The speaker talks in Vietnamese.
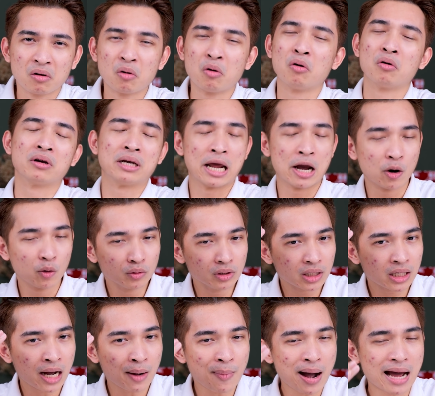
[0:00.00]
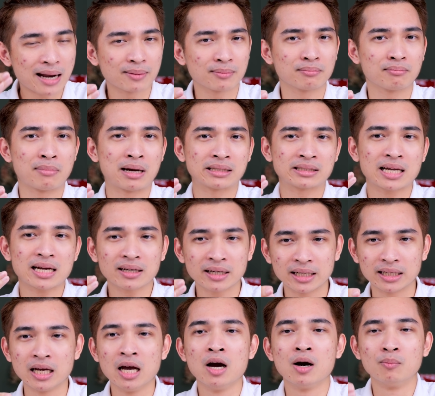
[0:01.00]
Ồ, nếu như các bạn mà xác
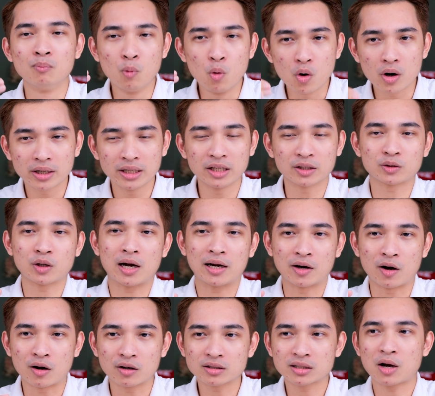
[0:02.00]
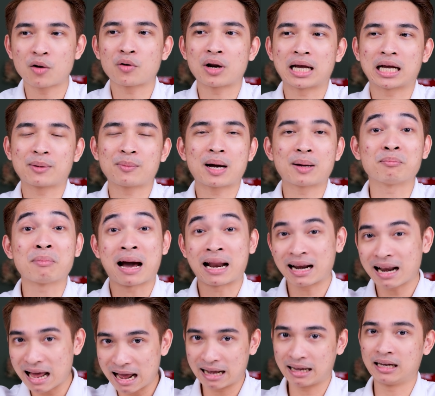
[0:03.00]
định mua cái điện thoại đó sau này các bạn bán
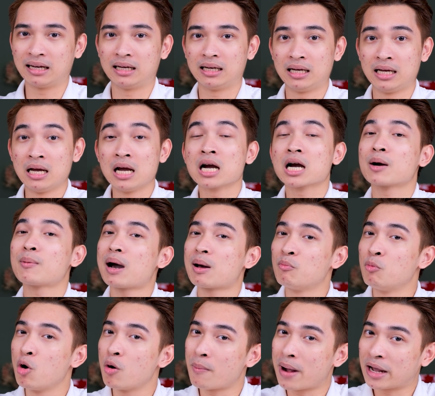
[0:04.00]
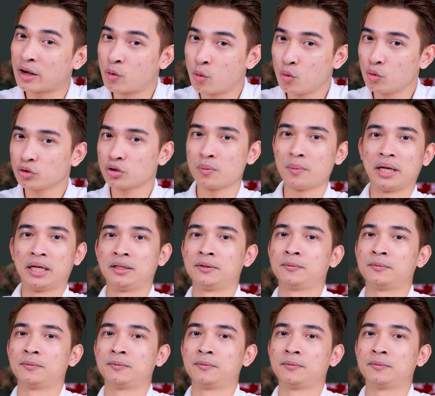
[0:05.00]
lại á, các bạn mua máy cũ cho mình